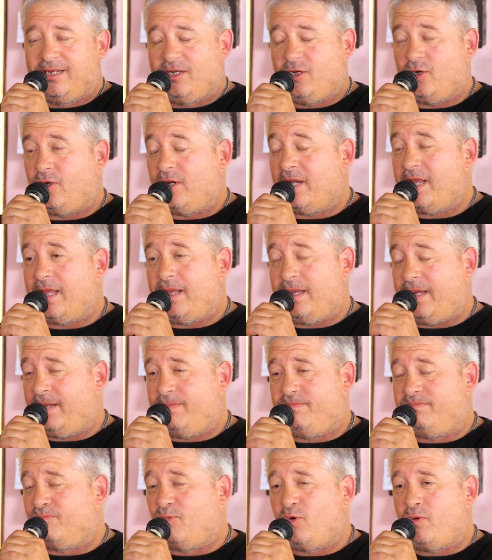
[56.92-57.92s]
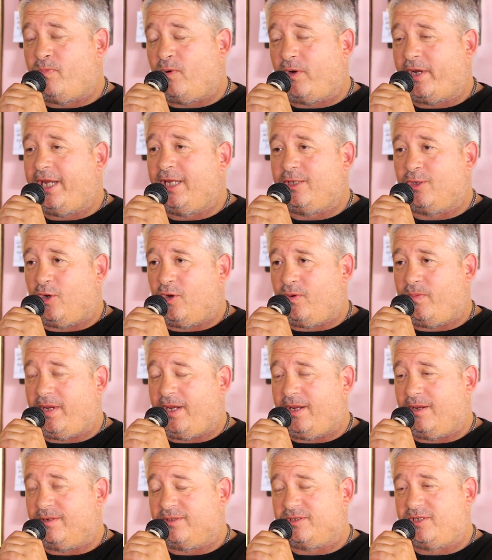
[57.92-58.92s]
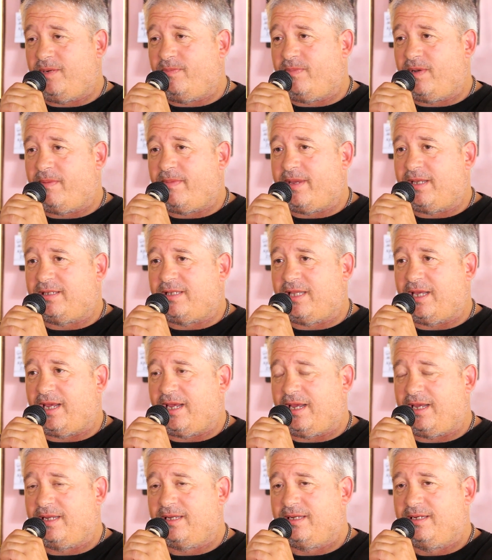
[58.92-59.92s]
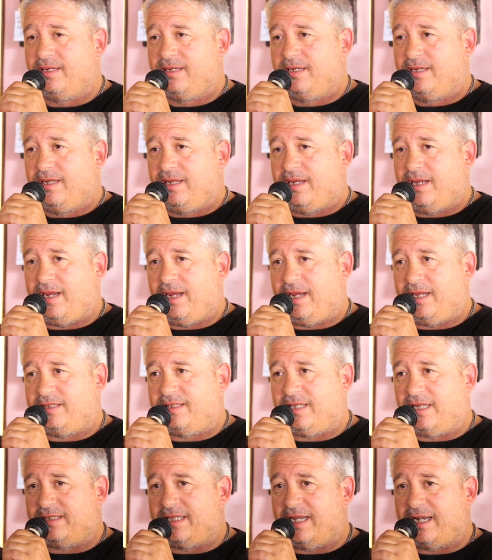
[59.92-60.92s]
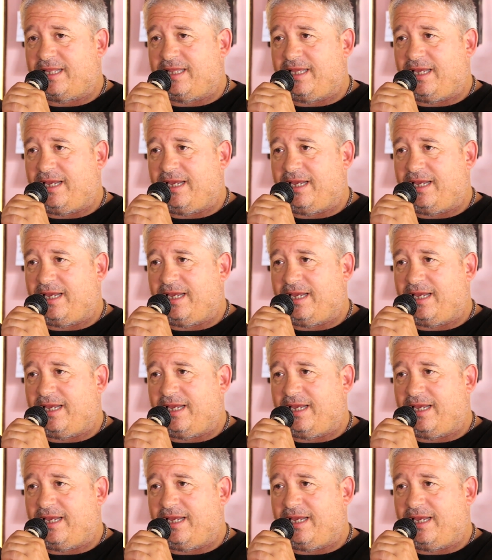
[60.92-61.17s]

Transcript: No, nada, eh, muy poquito lo mío, simplemente es tratar